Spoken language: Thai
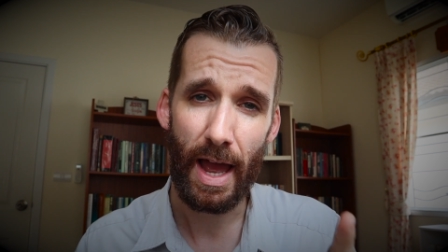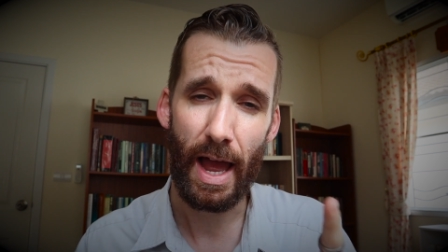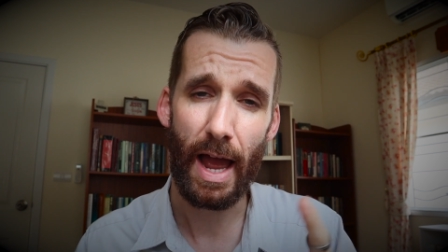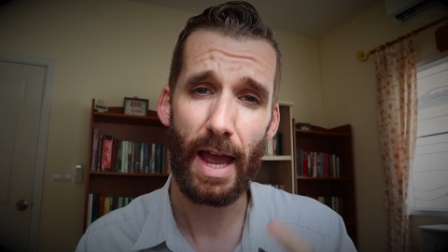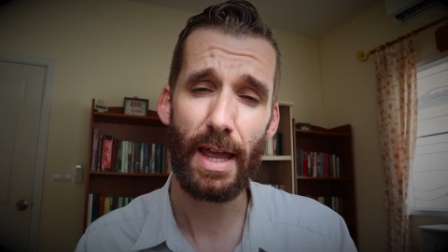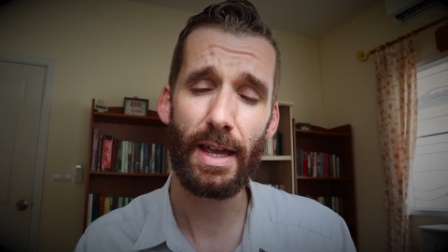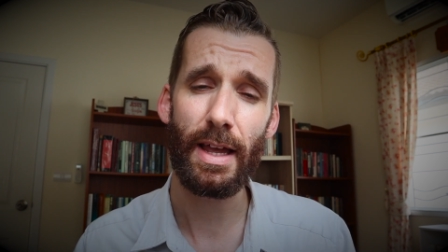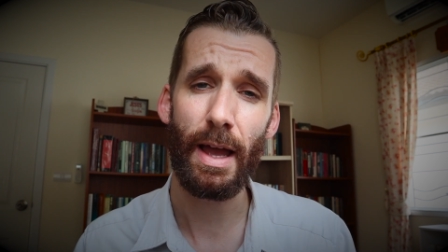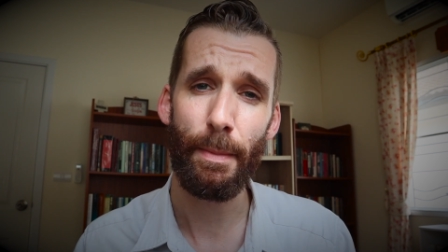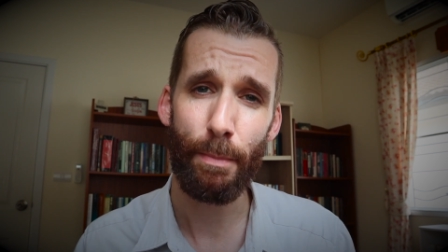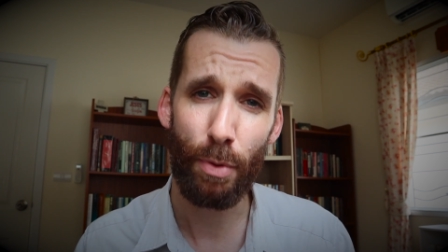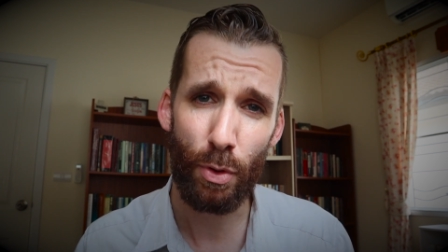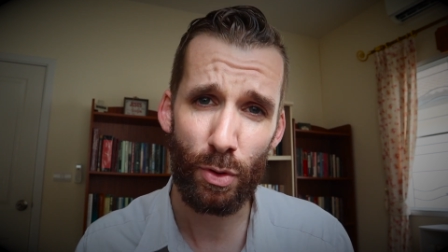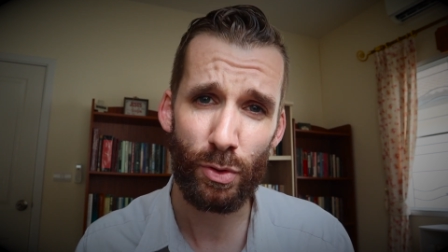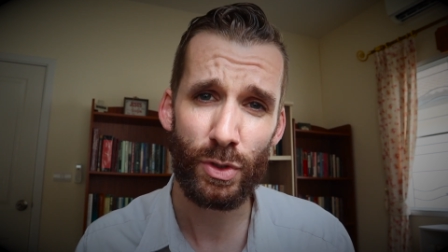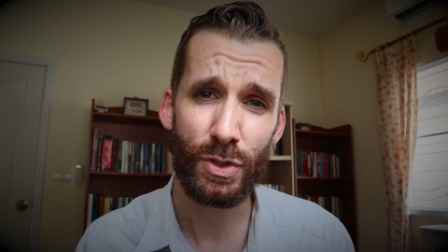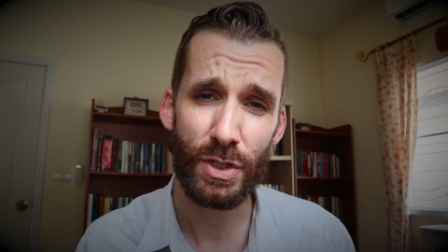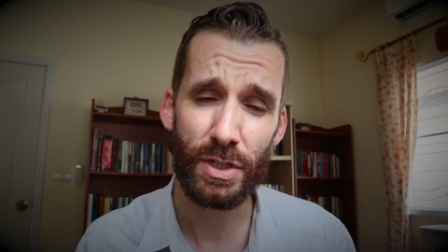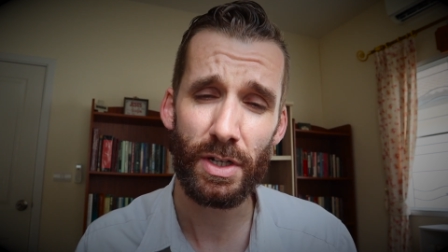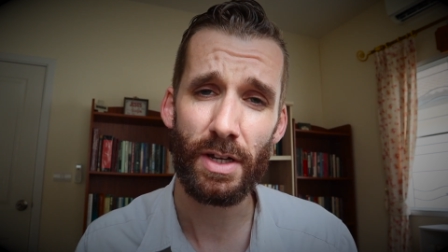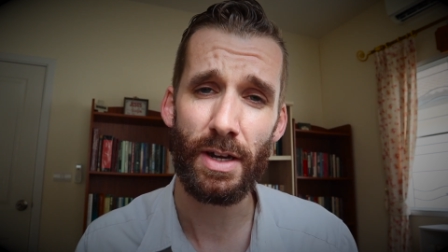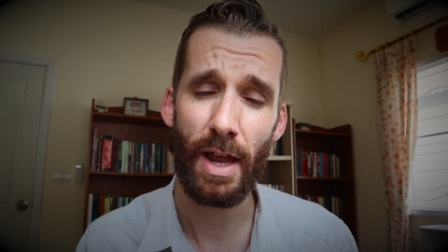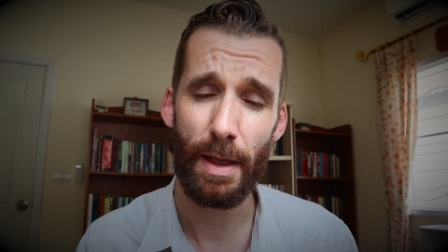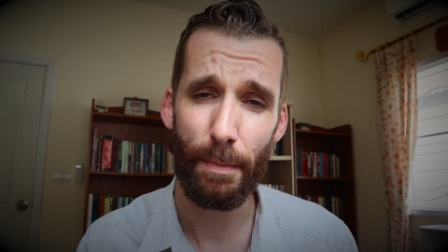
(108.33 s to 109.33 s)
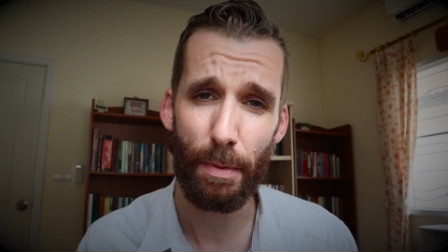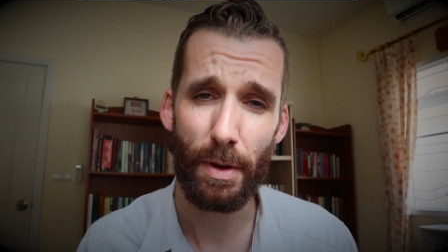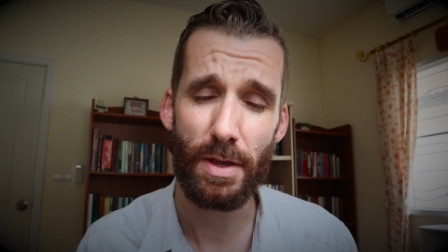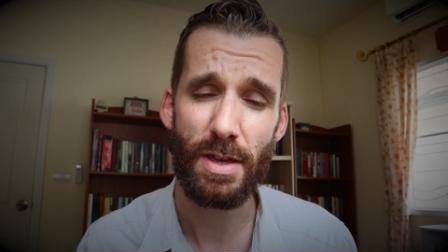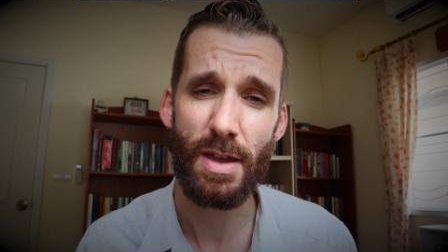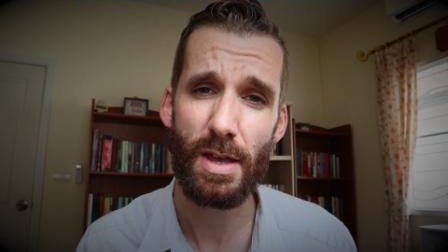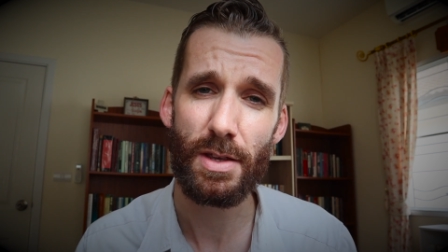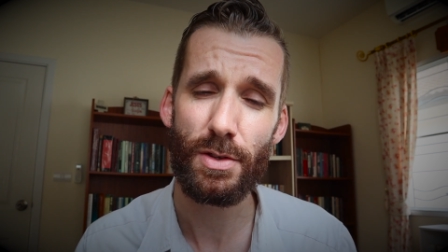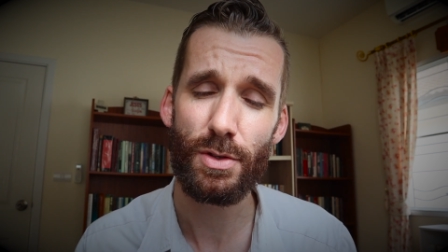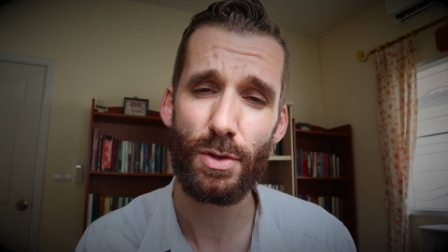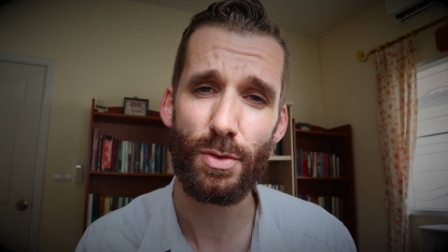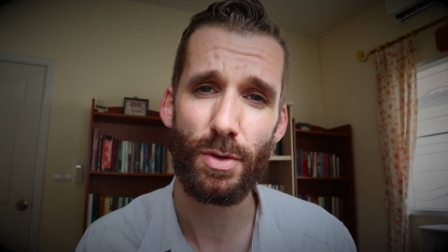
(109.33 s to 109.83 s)
ให้กับผู้เชื่อในพระ
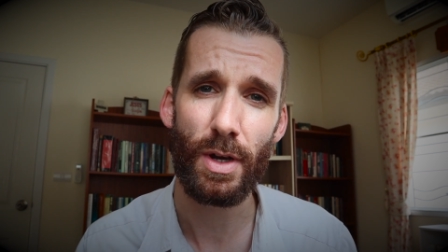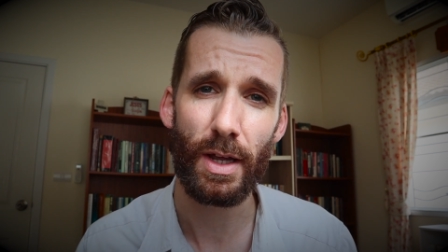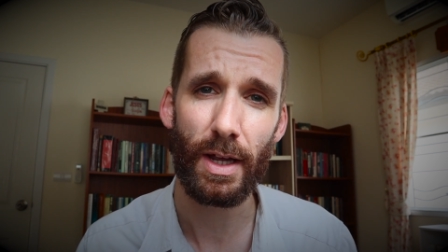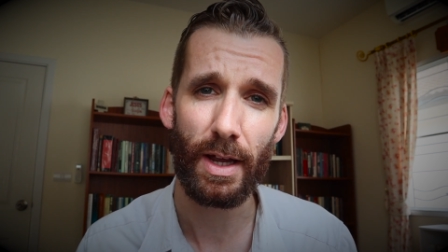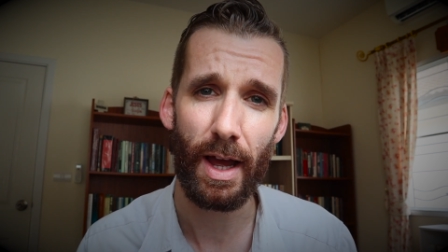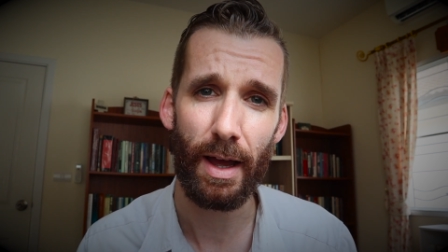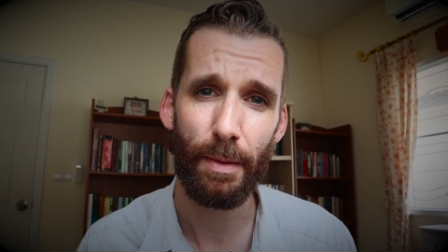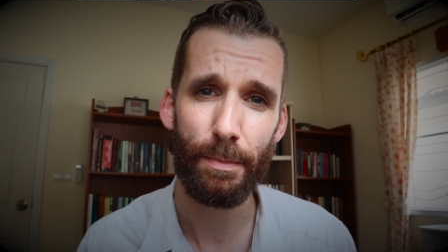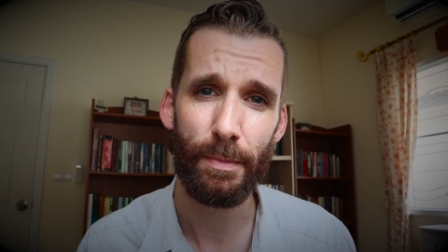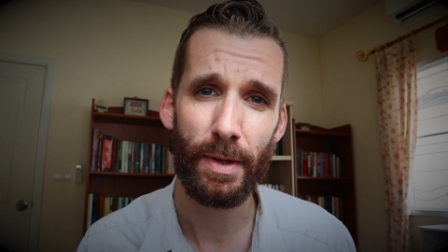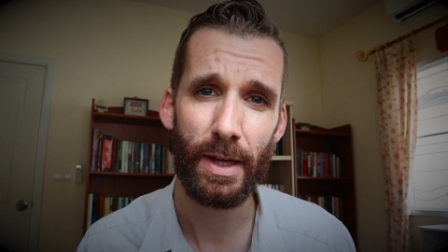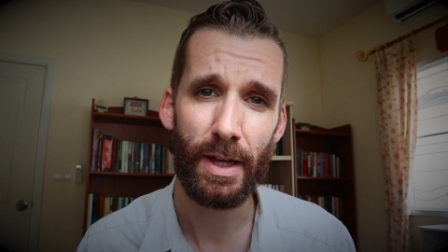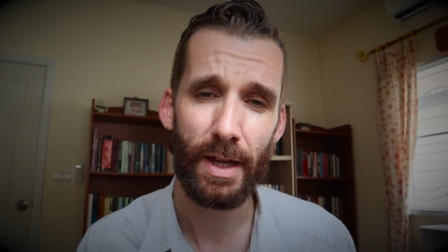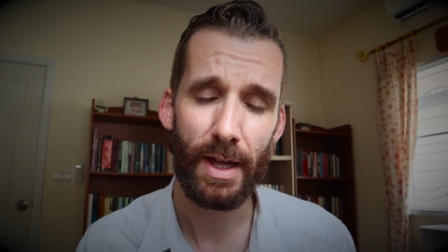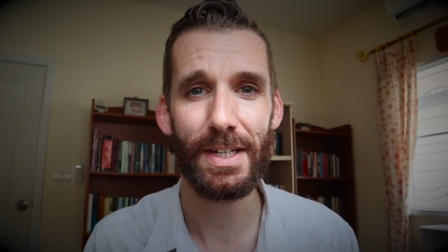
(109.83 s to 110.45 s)
เยซูนะครับ